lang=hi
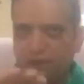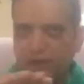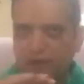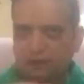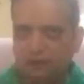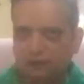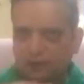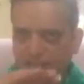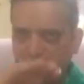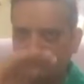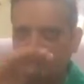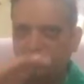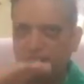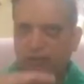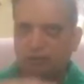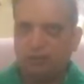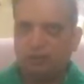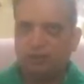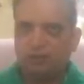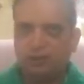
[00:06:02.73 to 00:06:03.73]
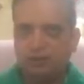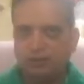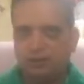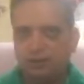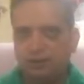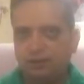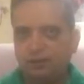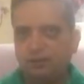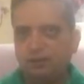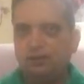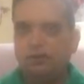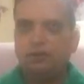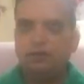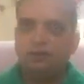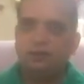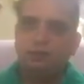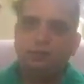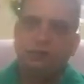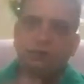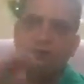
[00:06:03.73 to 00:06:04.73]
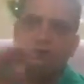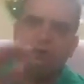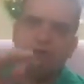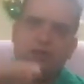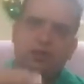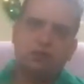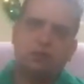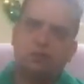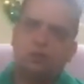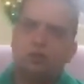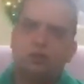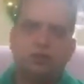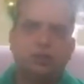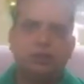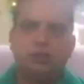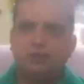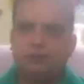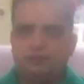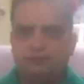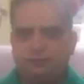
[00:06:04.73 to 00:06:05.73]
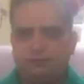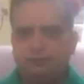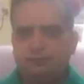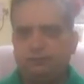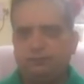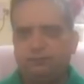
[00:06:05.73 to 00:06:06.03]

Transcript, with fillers: करते तीन में कवर कर देते थे लेकिन मिनिमम पाँच तो होते ही हैं